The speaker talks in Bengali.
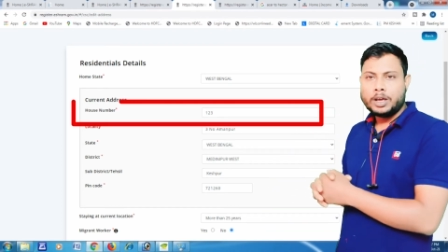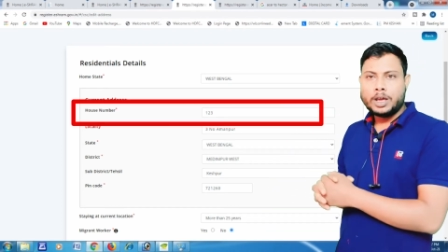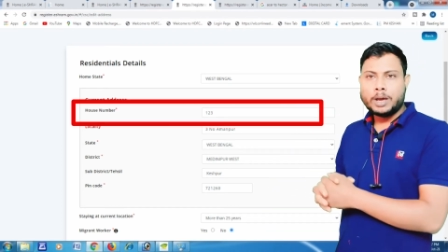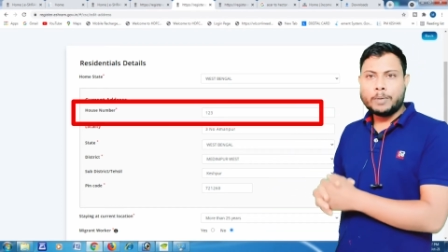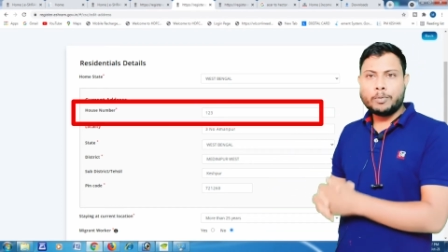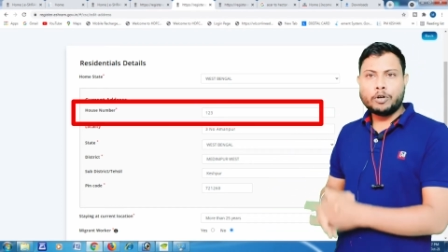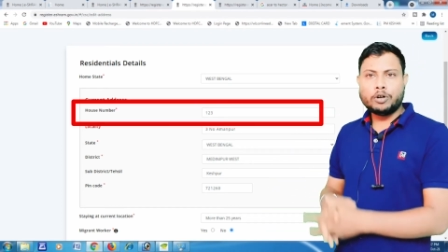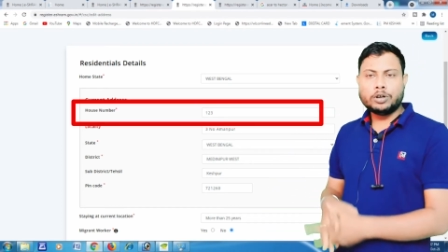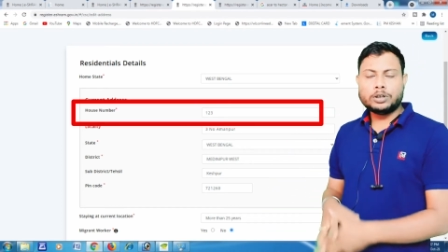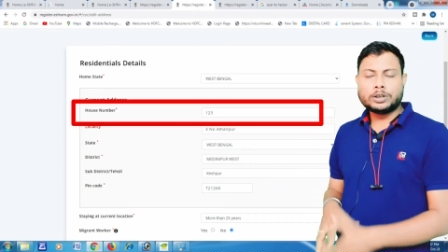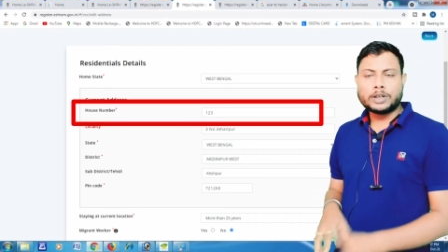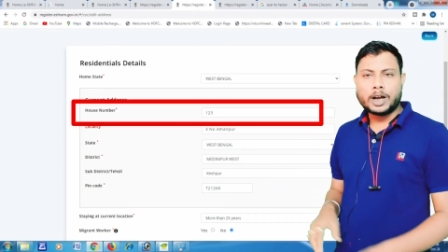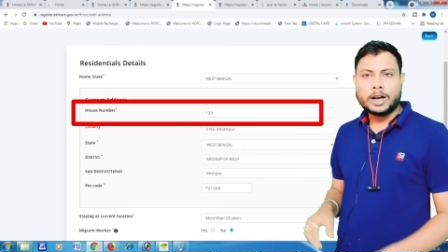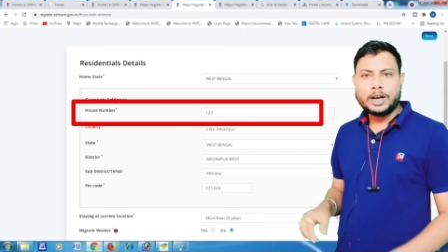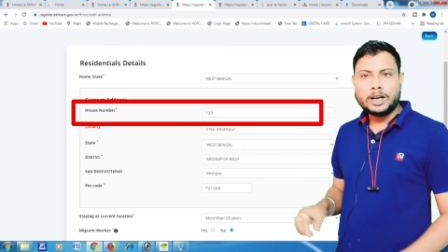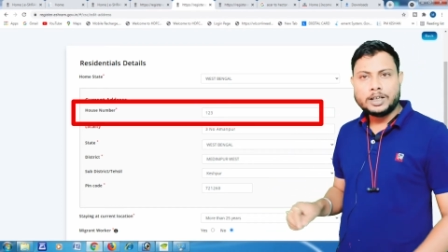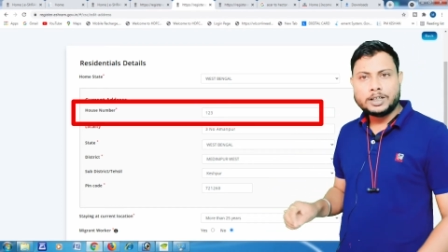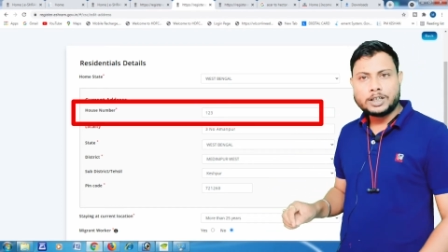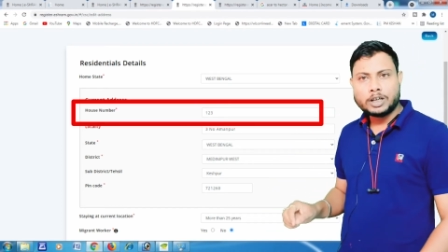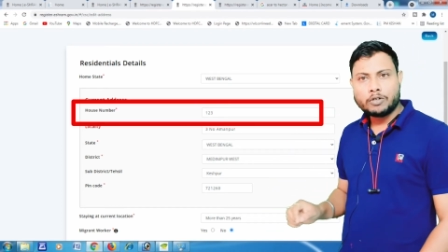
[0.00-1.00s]
এবং তার
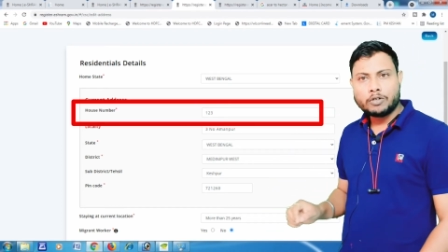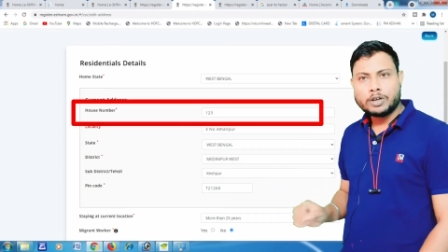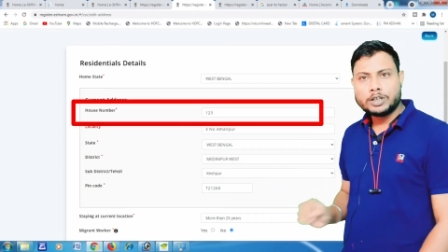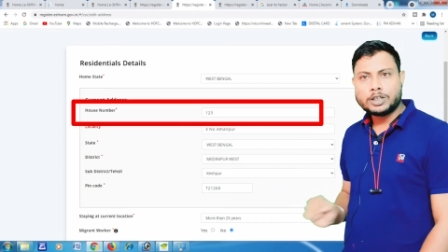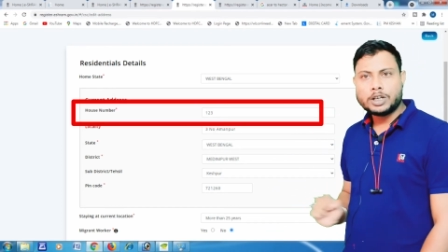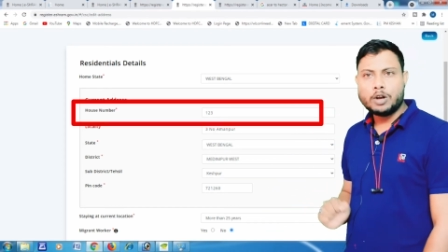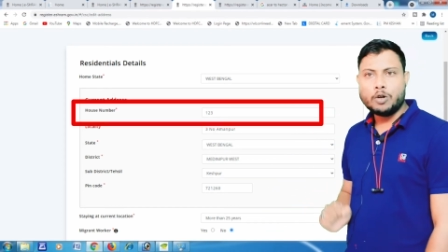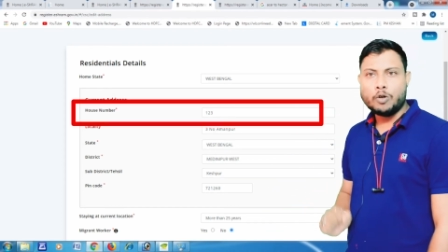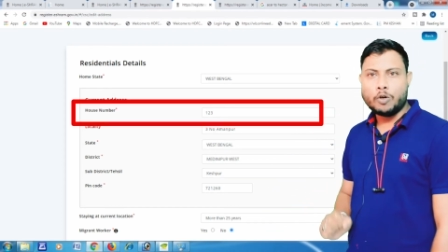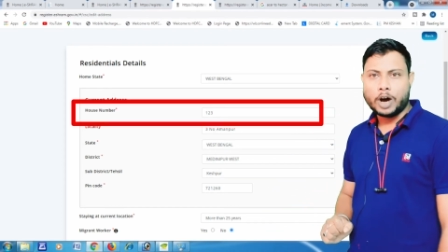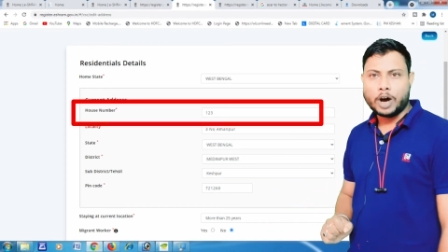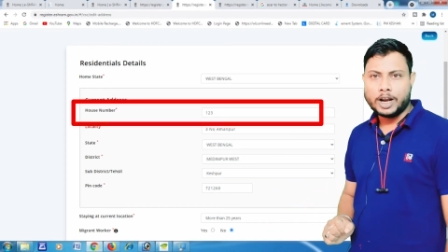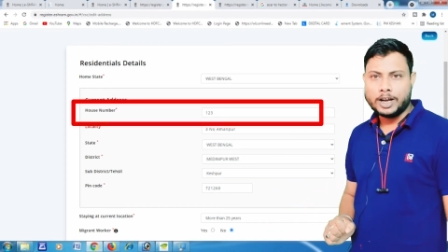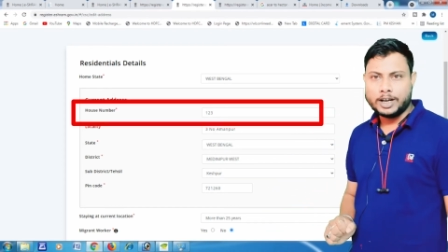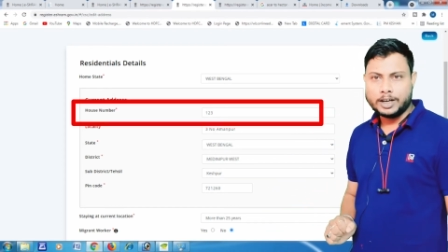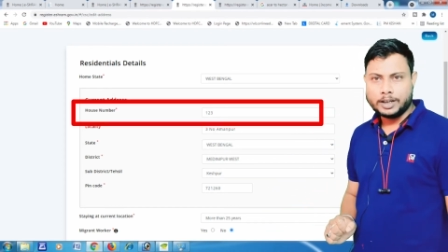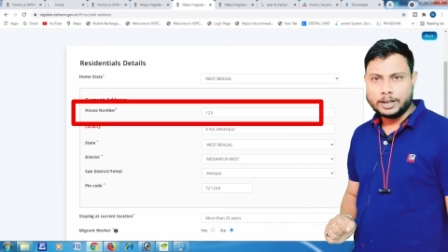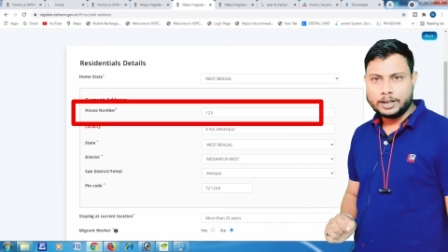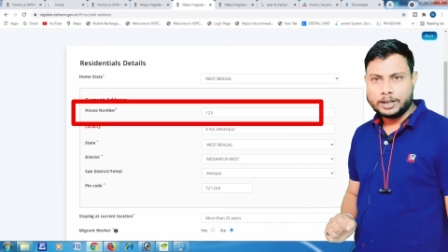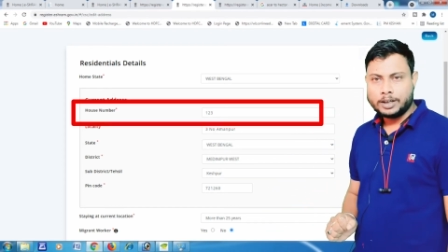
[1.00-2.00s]
নিচে রয়েছে
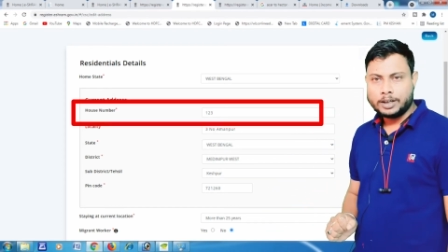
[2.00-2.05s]
লোকালিটি